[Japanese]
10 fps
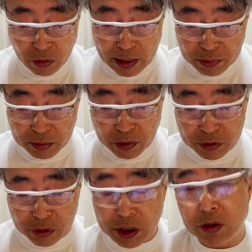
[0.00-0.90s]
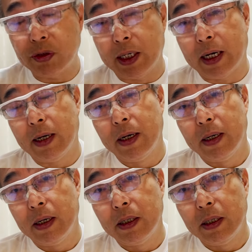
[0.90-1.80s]
岡本も3-2や。
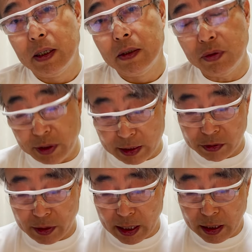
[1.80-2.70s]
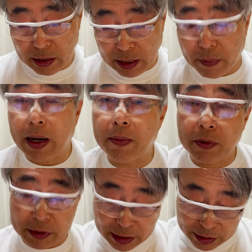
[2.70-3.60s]
フルカウントや。から
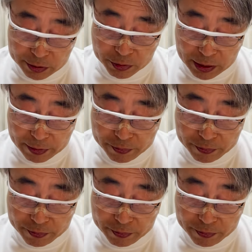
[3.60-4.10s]
ファーボールになってしまった。